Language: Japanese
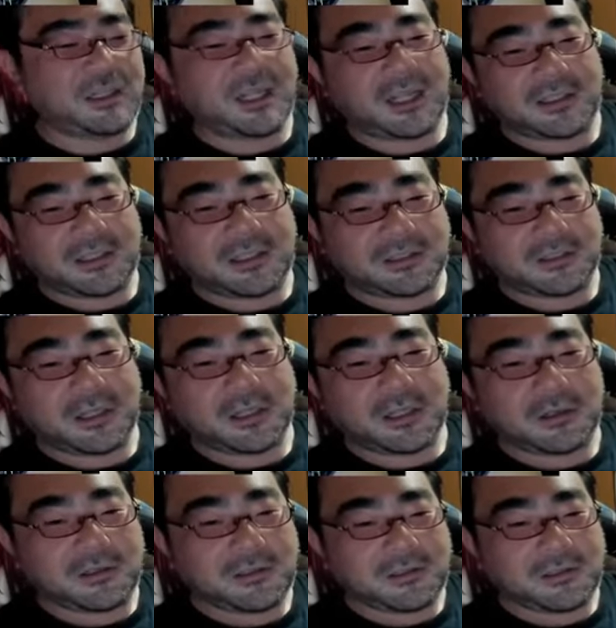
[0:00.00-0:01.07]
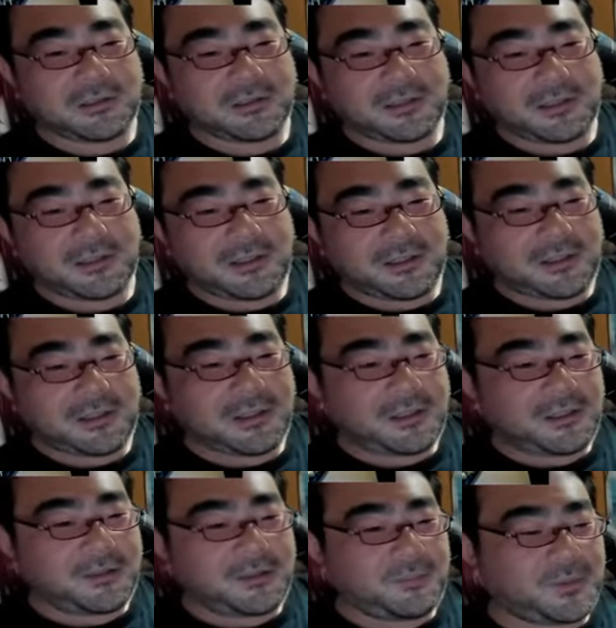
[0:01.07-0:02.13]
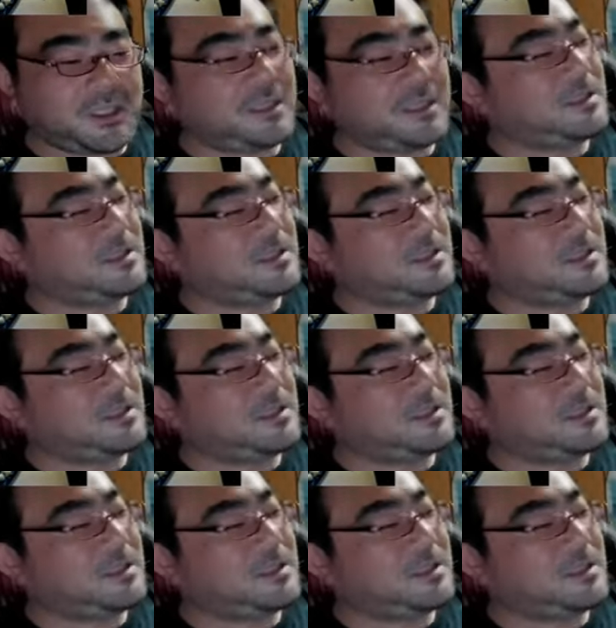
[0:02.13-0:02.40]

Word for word: いよな、スレッド。全